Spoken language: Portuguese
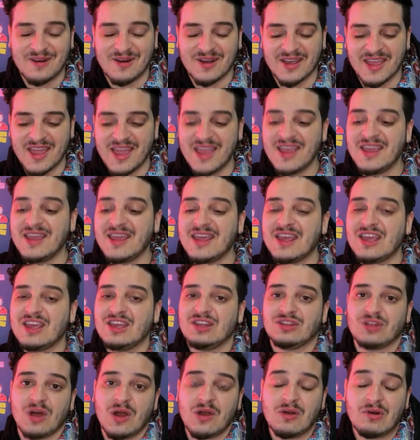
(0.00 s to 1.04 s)
ok?
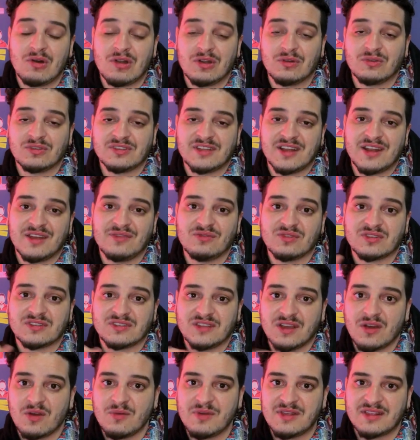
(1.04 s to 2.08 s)
Então agora eu gostaria que
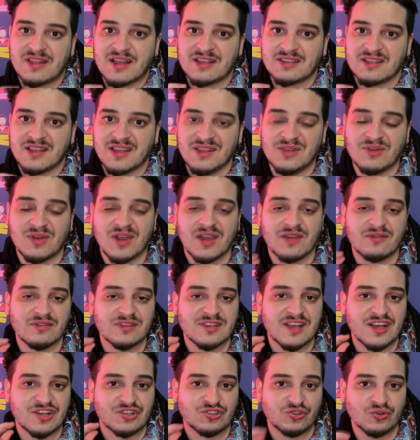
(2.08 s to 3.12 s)
você comentasse aí o que, que
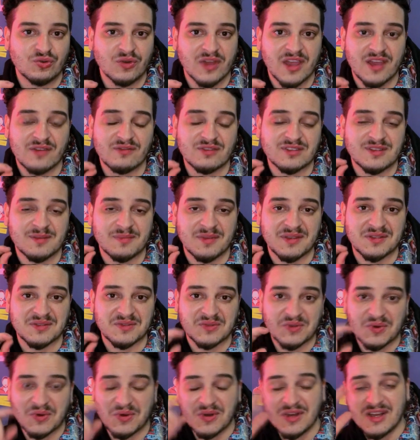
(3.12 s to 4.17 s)
você achou, o que, que você
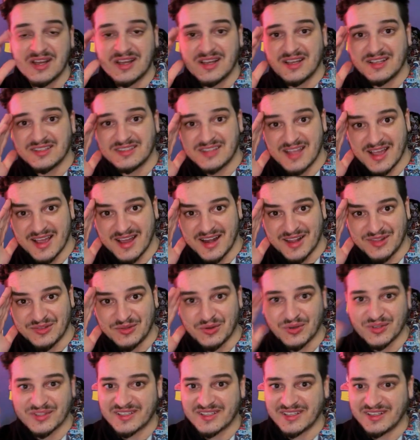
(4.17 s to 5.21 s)
pensou, se
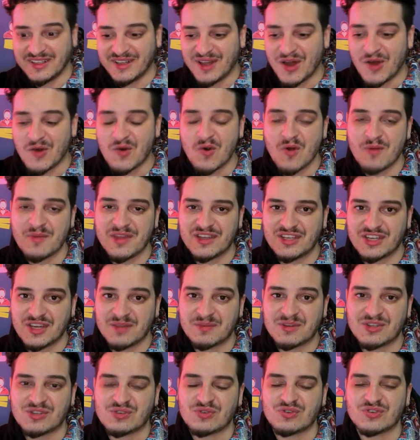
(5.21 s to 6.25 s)
agradou, se não, comente aí
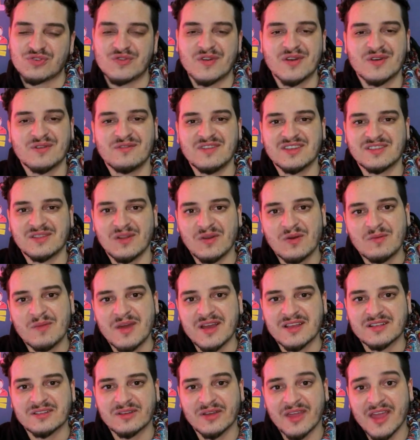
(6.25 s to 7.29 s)
pra gente continuar a conversa logo
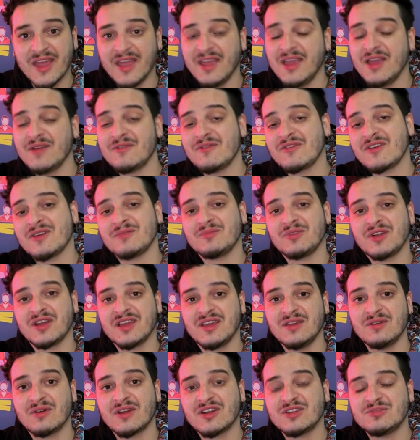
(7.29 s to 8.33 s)
mais, ok? Eu vou ficando por
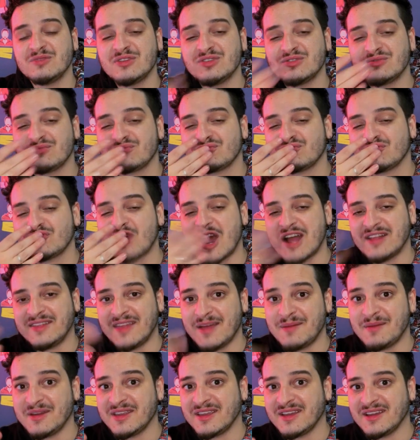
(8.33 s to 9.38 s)
aqui, um grande beijo, até
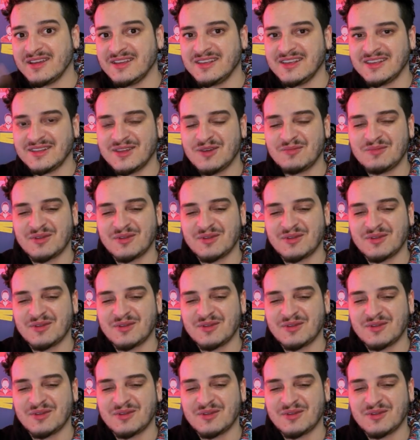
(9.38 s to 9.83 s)
amanhã e até o